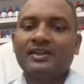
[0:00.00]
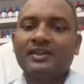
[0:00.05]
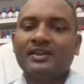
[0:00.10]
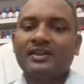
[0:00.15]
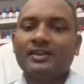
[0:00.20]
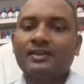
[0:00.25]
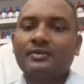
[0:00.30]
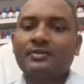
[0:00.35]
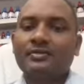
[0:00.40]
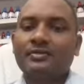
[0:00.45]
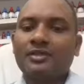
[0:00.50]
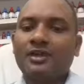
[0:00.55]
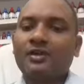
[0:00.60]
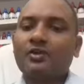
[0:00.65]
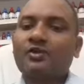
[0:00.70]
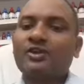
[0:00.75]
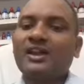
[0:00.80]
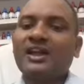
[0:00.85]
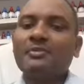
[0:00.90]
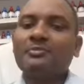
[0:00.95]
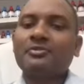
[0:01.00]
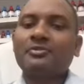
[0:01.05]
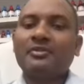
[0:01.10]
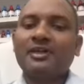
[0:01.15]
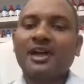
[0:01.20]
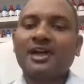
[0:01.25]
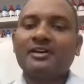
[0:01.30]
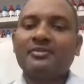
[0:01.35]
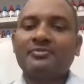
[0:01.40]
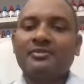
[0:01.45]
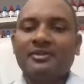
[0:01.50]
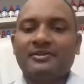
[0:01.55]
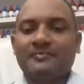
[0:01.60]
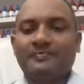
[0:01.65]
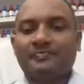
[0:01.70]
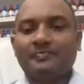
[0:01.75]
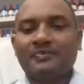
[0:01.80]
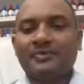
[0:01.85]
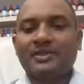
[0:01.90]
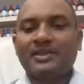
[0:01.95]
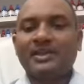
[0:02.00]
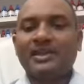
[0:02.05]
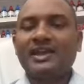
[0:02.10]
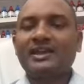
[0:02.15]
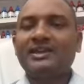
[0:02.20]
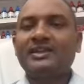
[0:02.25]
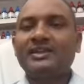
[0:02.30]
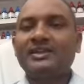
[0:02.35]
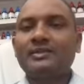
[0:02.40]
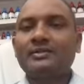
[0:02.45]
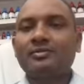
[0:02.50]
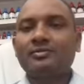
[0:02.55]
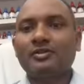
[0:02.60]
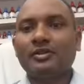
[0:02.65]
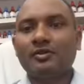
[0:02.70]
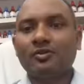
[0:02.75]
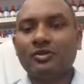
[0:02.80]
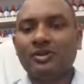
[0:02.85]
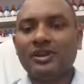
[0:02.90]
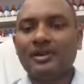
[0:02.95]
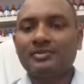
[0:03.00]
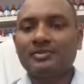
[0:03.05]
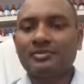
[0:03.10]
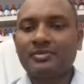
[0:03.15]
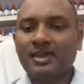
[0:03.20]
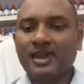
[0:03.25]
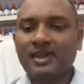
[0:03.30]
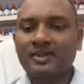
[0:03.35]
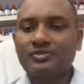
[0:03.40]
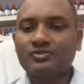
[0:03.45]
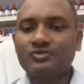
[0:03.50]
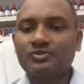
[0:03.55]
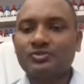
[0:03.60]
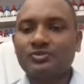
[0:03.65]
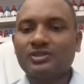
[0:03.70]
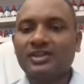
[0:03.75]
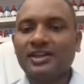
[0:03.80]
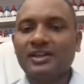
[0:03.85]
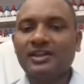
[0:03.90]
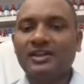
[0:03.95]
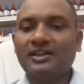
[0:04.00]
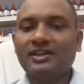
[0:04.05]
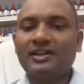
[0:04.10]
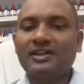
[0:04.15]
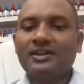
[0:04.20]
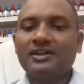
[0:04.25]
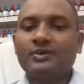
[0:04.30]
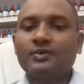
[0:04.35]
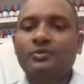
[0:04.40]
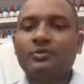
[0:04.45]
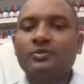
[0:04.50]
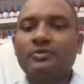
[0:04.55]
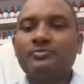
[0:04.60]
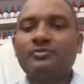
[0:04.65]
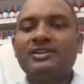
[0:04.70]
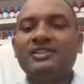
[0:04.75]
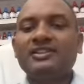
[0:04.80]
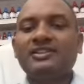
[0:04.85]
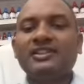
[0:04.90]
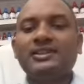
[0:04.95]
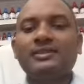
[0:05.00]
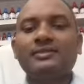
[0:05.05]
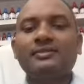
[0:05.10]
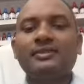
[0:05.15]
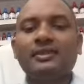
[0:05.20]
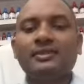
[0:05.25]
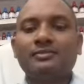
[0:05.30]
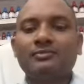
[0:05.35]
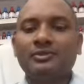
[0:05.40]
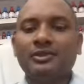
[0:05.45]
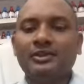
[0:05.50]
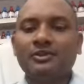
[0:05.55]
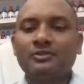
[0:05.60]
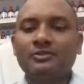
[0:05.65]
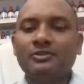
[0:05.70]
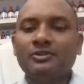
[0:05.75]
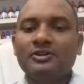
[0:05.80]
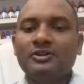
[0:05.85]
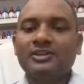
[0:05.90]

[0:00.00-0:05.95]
कि 100 ग्राम साग में यानी कि 100 ग्राम साग जो होता है उसमें तीस दशमलव